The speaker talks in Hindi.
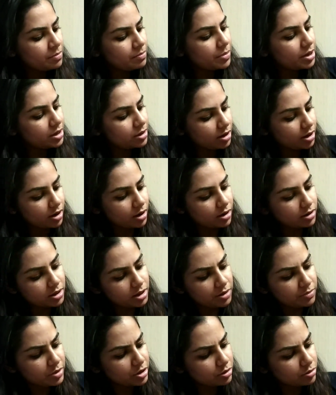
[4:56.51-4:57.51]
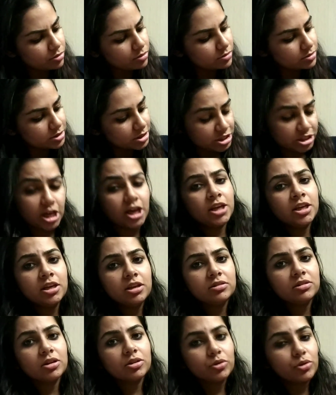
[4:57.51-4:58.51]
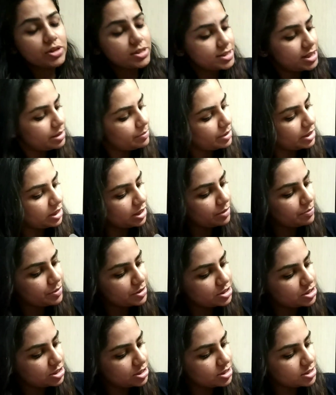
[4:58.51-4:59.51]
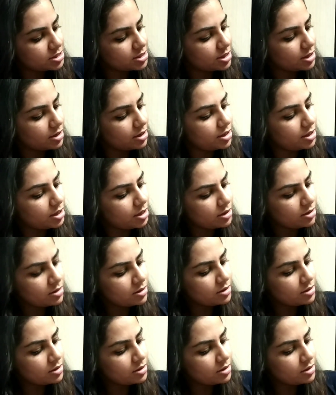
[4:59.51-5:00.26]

बट हाँ ये मेरे को चाहिए था तो इसलिए मैंने ये परचेज कर लिया